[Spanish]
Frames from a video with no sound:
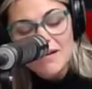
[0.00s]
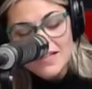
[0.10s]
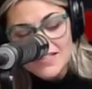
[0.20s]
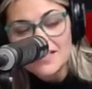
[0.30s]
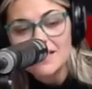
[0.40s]

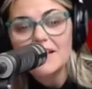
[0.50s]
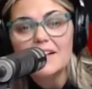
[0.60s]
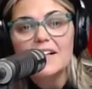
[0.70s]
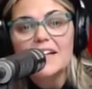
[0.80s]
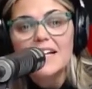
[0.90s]
decir
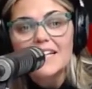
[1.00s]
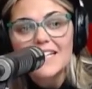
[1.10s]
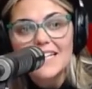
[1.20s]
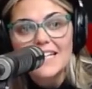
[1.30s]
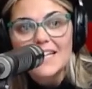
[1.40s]

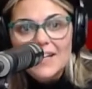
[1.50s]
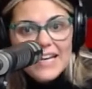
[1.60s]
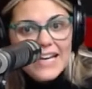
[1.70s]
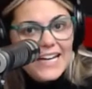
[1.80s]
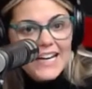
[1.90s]

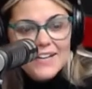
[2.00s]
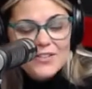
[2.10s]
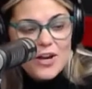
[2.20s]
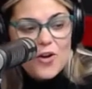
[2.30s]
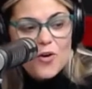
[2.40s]
en qué, o
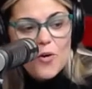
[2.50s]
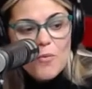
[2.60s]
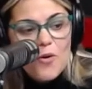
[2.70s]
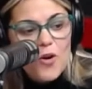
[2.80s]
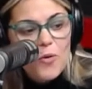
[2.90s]
sea,
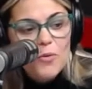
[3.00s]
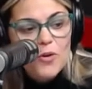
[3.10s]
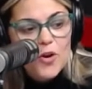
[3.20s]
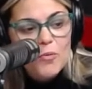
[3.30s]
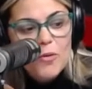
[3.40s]
cómo,
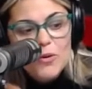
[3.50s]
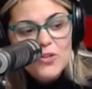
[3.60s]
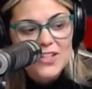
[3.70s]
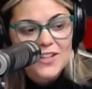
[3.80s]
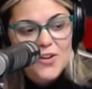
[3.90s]
cómo, cómo
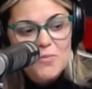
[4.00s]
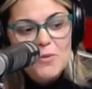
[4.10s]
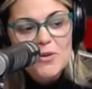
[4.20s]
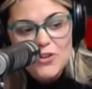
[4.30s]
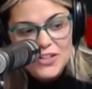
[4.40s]
vos este,
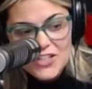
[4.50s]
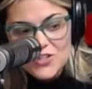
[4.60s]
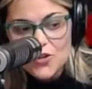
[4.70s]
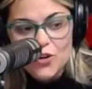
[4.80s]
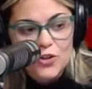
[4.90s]
convivís con
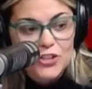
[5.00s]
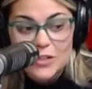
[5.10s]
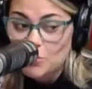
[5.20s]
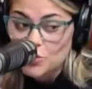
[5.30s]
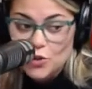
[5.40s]
eso, con
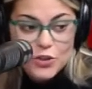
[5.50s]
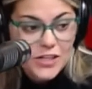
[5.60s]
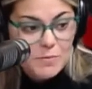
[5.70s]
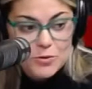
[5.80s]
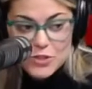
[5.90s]
otras
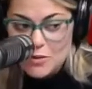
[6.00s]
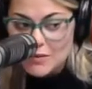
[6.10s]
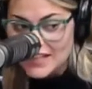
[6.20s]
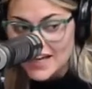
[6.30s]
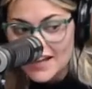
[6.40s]
otras
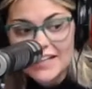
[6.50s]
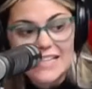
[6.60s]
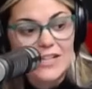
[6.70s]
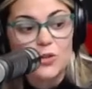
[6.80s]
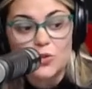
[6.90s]
responsabilidades,
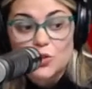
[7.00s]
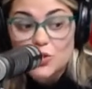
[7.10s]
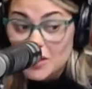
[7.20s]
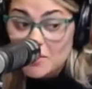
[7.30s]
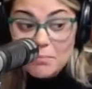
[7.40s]
quizá otros
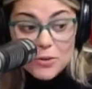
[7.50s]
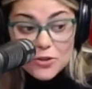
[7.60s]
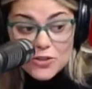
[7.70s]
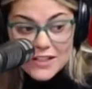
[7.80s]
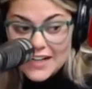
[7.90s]

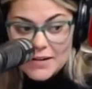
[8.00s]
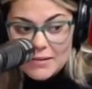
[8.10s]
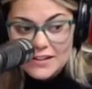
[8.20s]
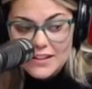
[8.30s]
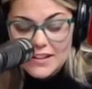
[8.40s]
tiempos,
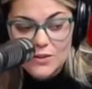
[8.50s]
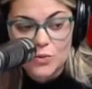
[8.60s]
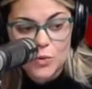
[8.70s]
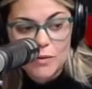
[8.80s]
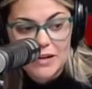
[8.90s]
claramente de tu
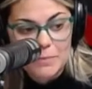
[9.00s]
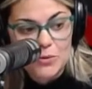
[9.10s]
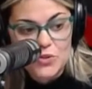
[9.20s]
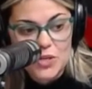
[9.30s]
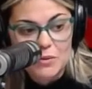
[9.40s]
nueva
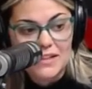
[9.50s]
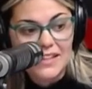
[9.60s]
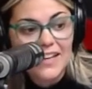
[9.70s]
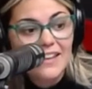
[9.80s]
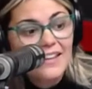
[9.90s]

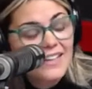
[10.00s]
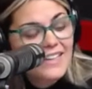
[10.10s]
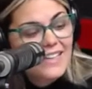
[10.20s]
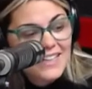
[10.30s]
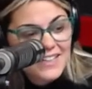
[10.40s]
responsabilidad,
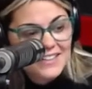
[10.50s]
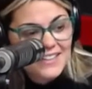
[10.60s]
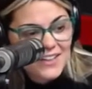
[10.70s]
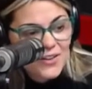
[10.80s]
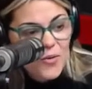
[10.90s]

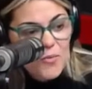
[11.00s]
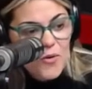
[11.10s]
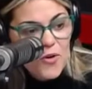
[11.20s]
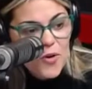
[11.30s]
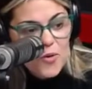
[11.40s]
este,
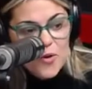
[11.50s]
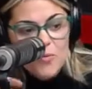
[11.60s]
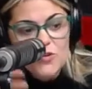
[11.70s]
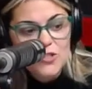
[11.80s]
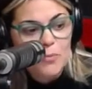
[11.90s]
cómo,
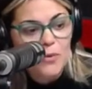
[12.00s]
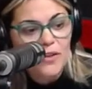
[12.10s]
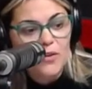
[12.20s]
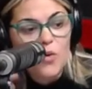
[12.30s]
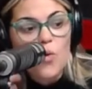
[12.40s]
cómo, se
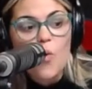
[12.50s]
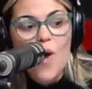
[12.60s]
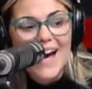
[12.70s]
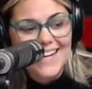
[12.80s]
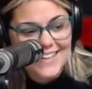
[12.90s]
puede
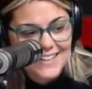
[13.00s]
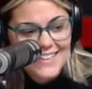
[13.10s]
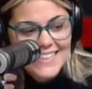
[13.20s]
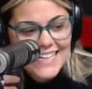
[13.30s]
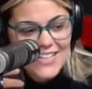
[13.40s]
conjugar
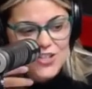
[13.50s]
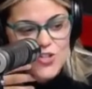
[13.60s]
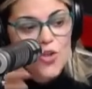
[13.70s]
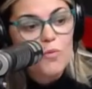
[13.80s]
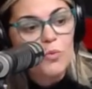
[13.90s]

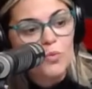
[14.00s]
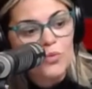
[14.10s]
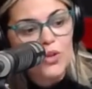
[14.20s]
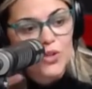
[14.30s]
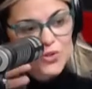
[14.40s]
esos dos
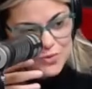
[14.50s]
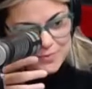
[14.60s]
mundos.